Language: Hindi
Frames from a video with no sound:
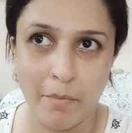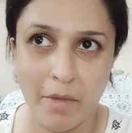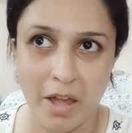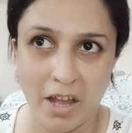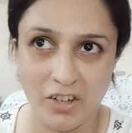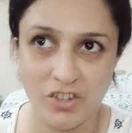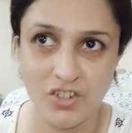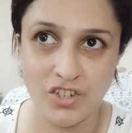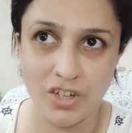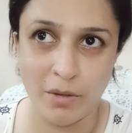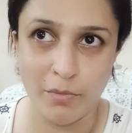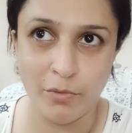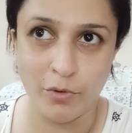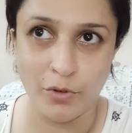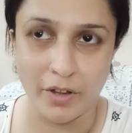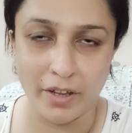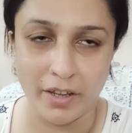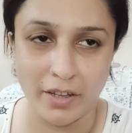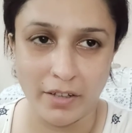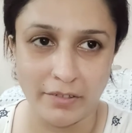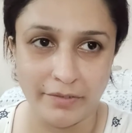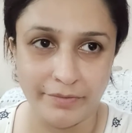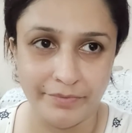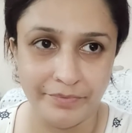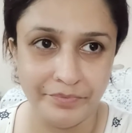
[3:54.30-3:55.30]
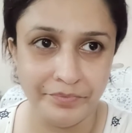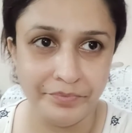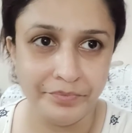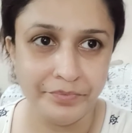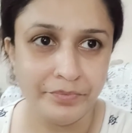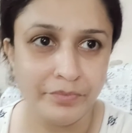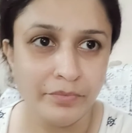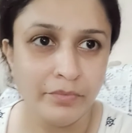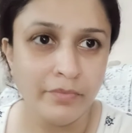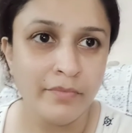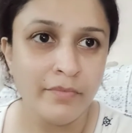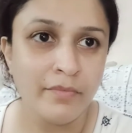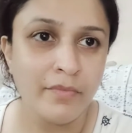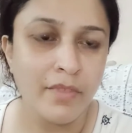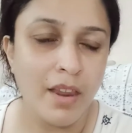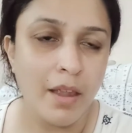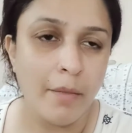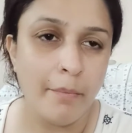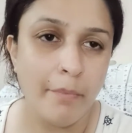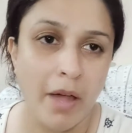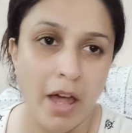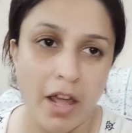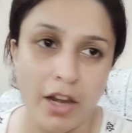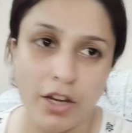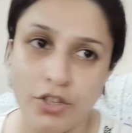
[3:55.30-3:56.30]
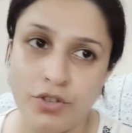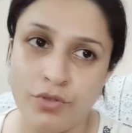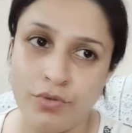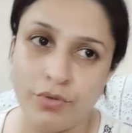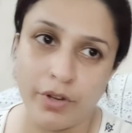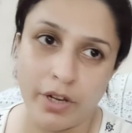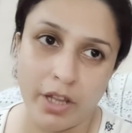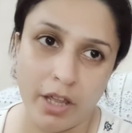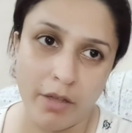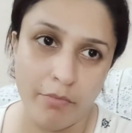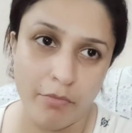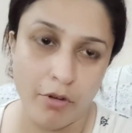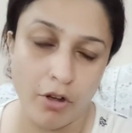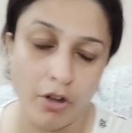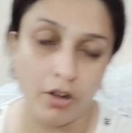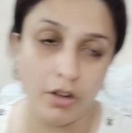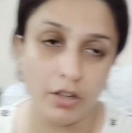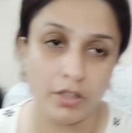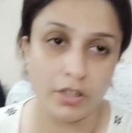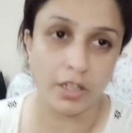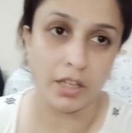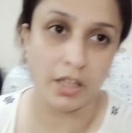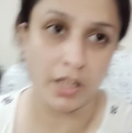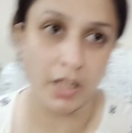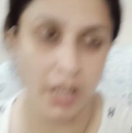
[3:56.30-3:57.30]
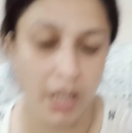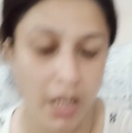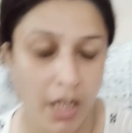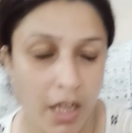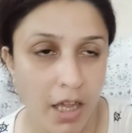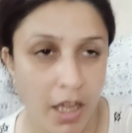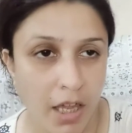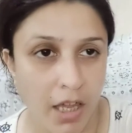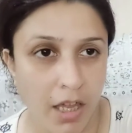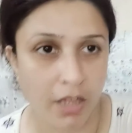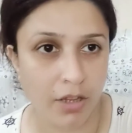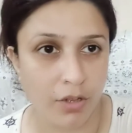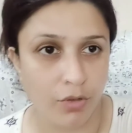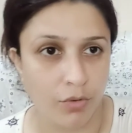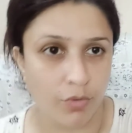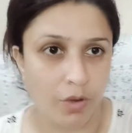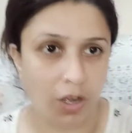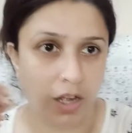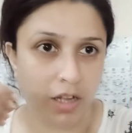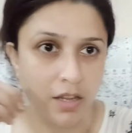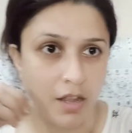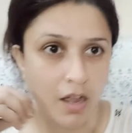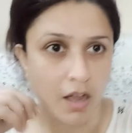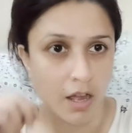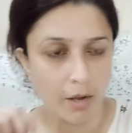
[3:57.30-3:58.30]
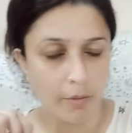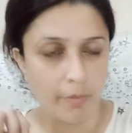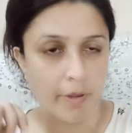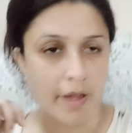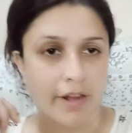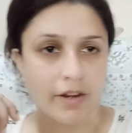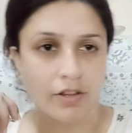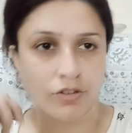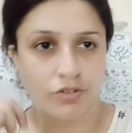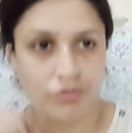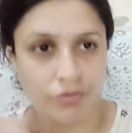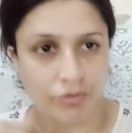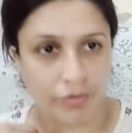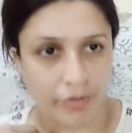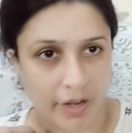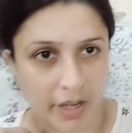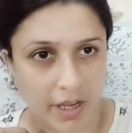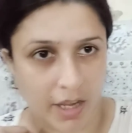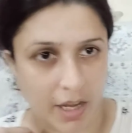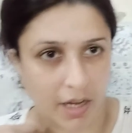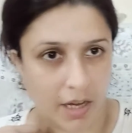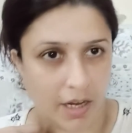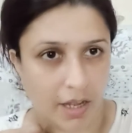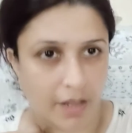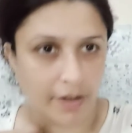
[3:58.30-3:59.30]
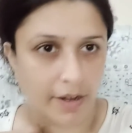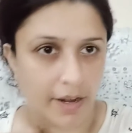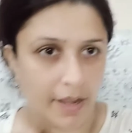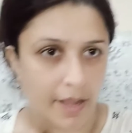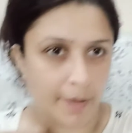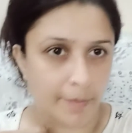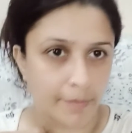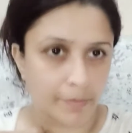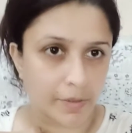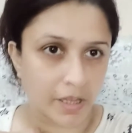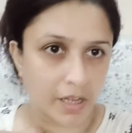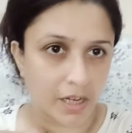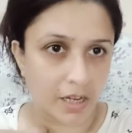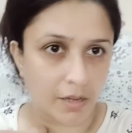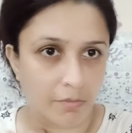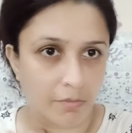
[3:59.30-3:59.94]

बारिश कम हो गई बारिश हो रही है बहुत ही धुआंधार बारिश हो रही है अल्लाह रहम करे